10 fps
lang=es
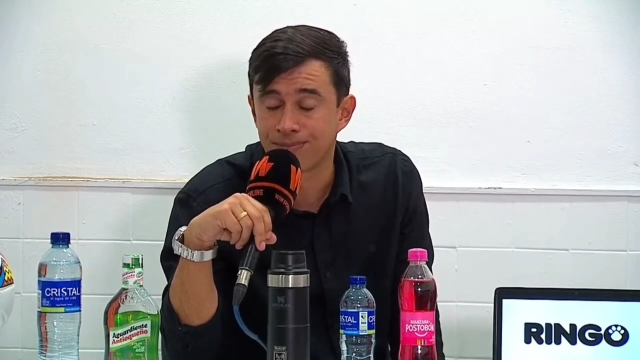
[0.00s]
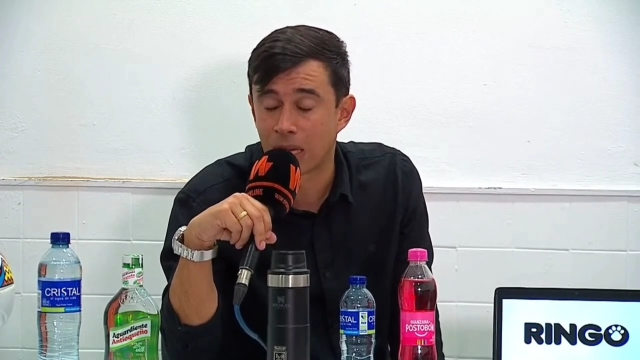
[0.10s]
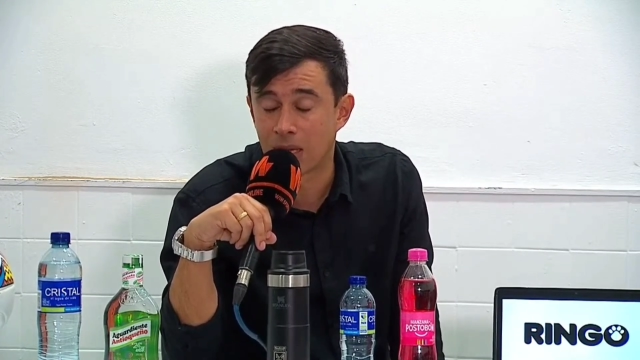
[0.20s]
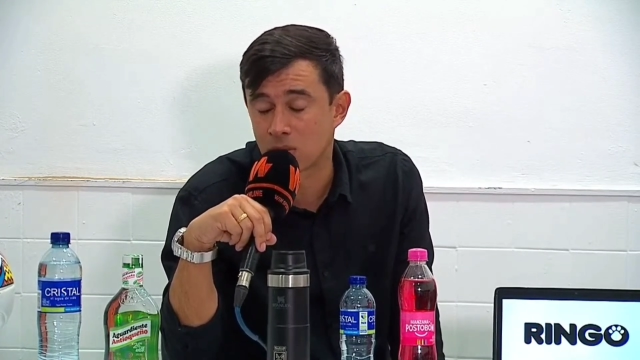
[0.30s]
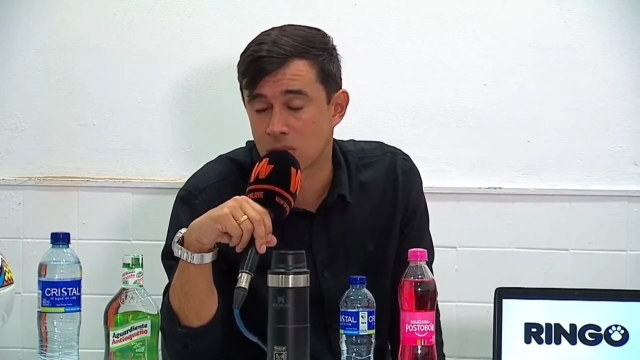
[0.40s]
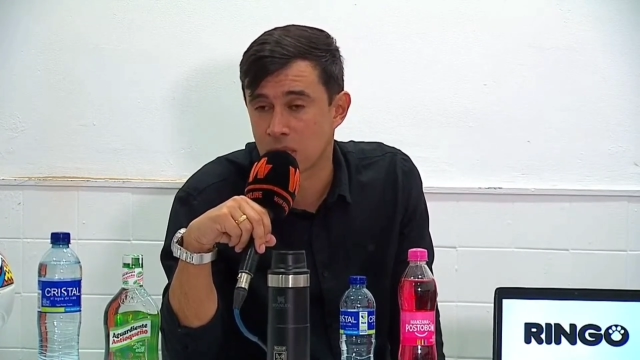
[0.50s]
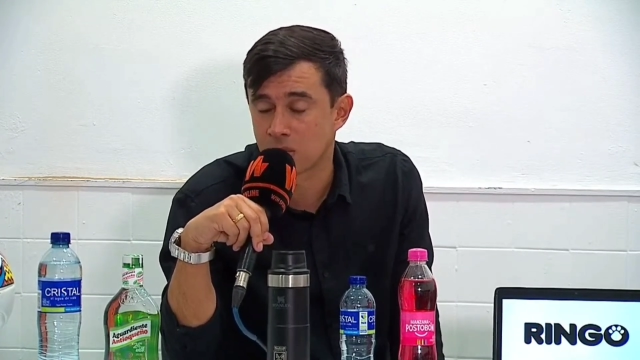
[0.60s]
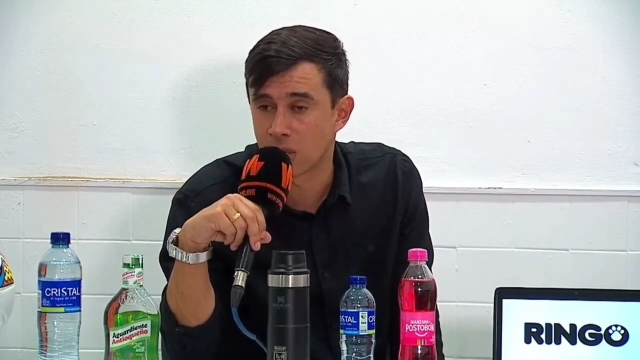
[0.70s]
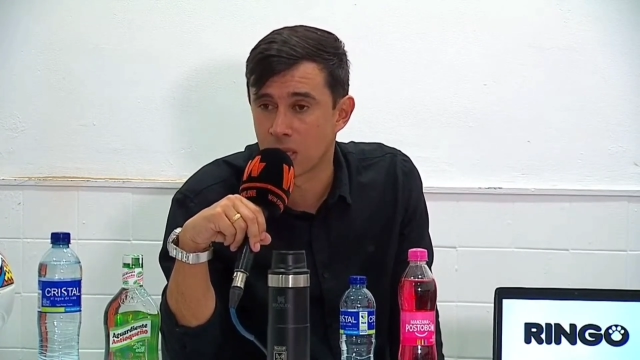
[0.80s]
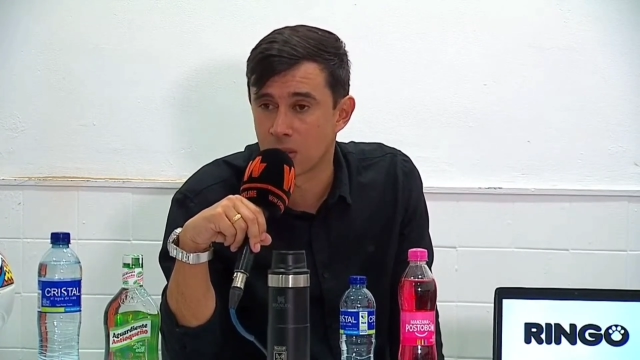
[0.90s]
Las cosas
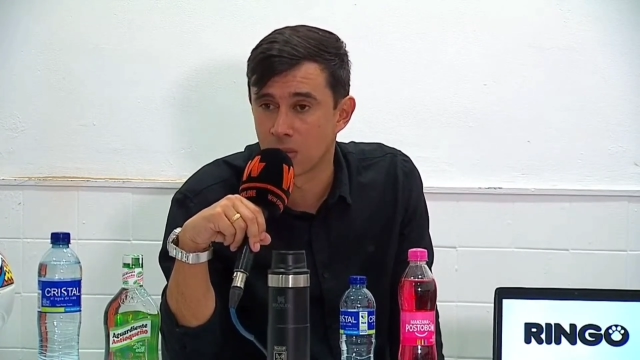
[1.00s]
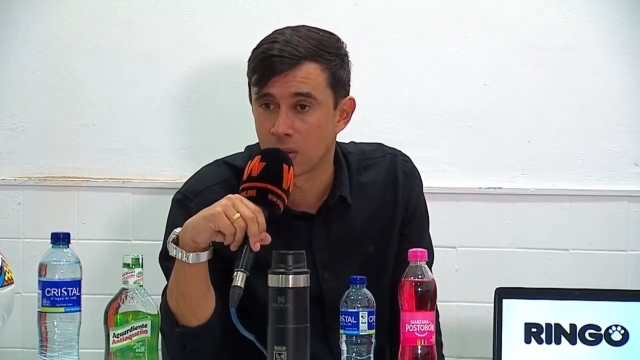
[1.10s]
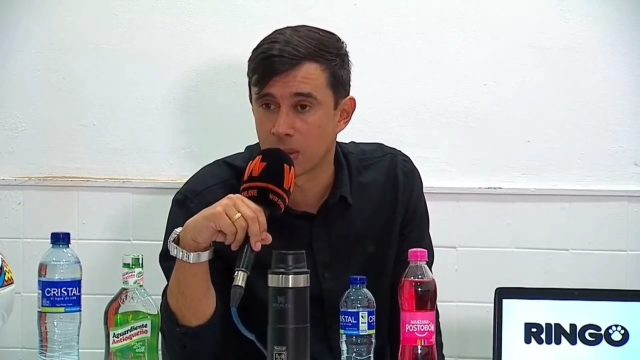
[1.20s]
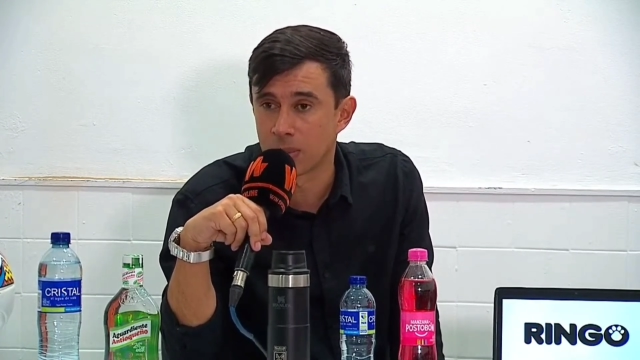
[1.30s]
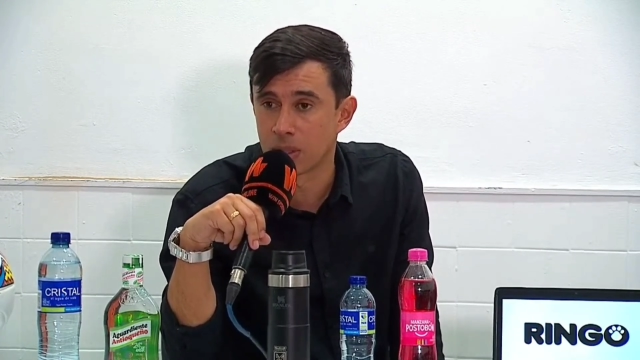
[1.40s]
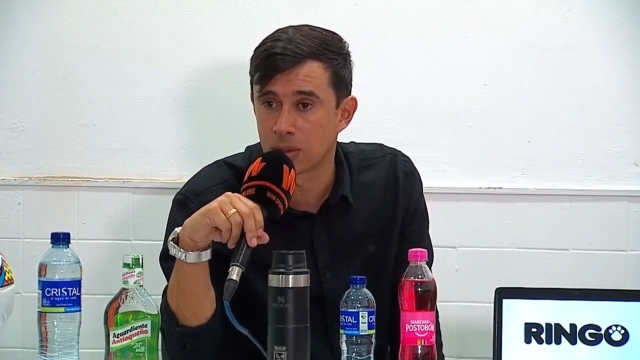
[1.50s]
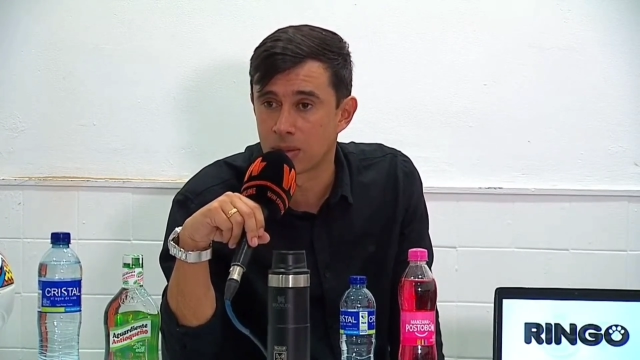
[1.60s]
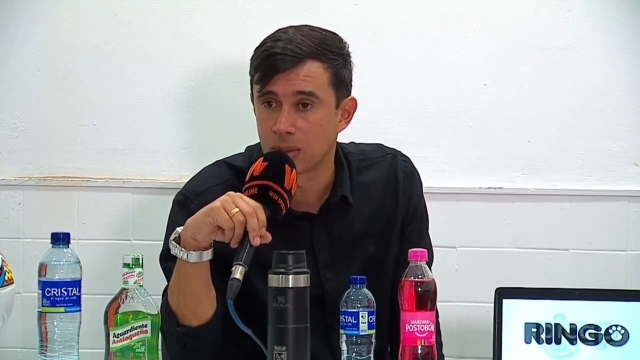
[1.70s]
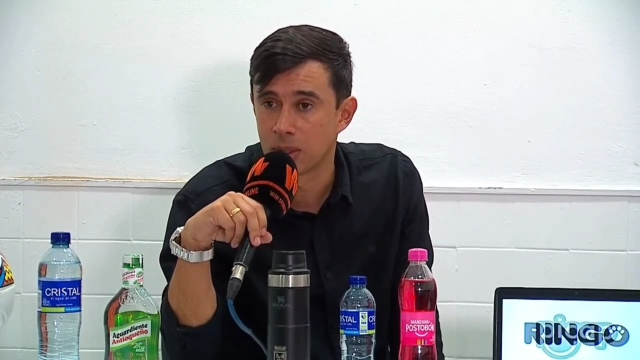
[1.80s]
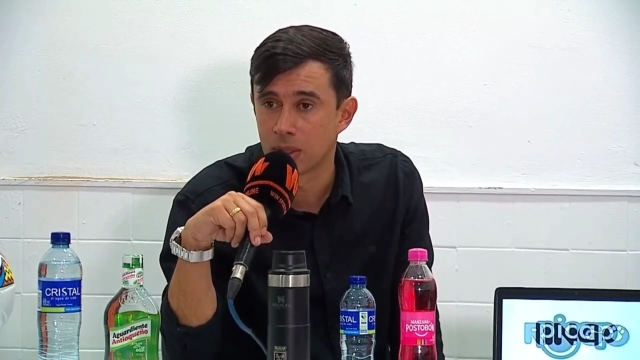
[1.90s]
no salieron hoy, repito,
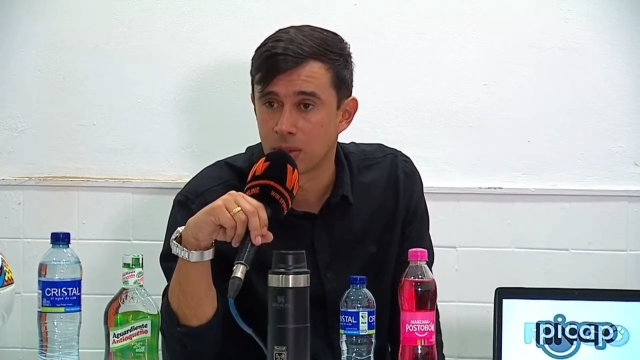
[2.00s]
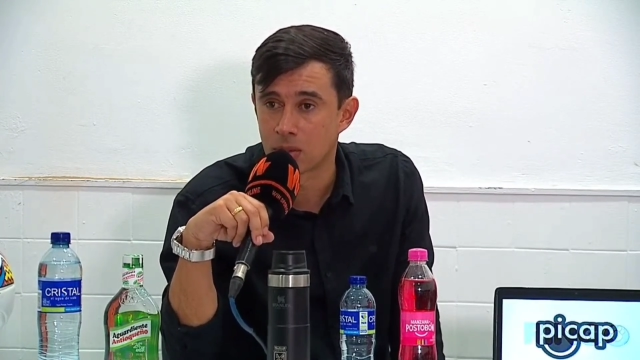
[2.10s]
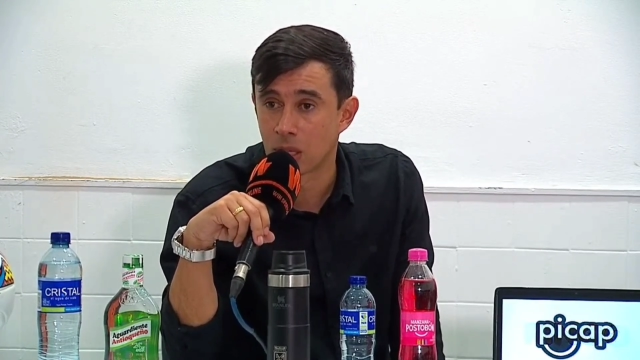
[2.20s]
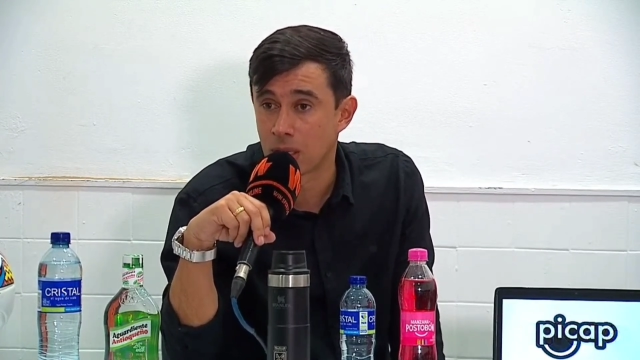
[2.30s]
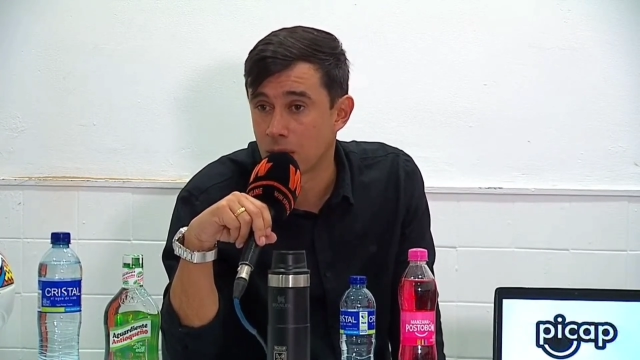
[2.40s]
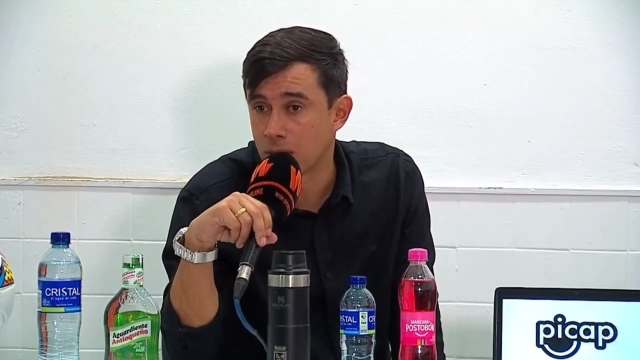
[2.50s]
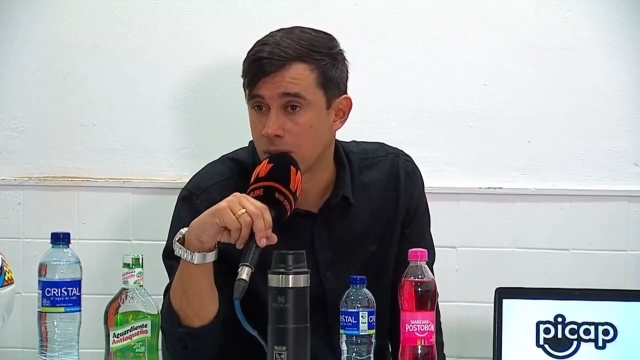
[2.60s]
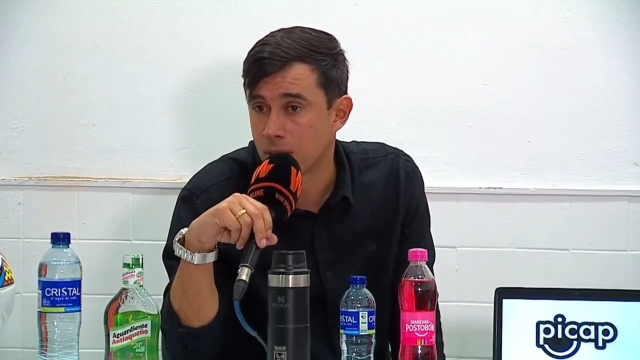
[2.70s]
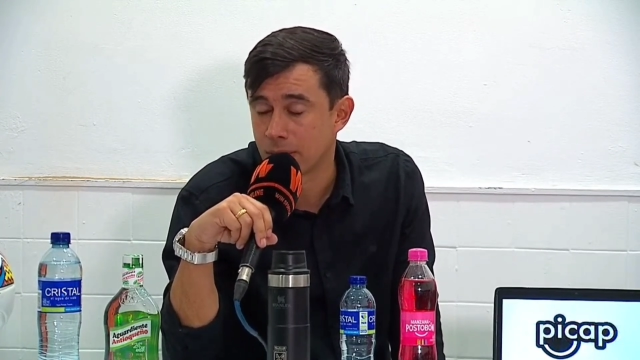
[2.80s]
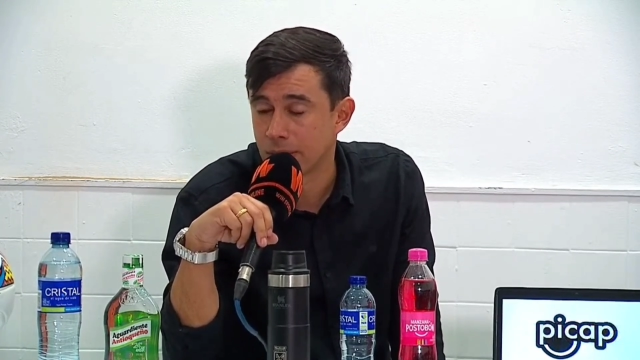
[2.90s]
no salieron y,